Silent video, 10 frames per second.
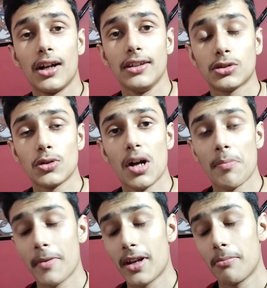गाइस तो यहाँ
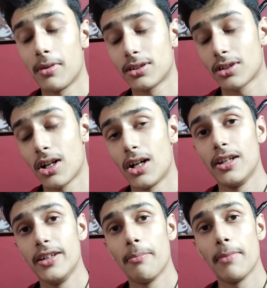पे मैंने मस्त खा
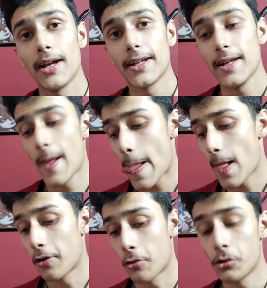ली है मैगी
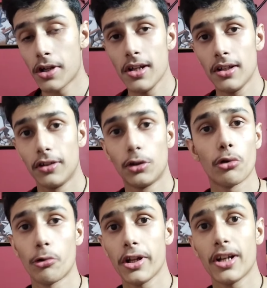और रोटी
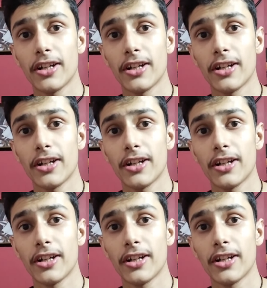दो रोटी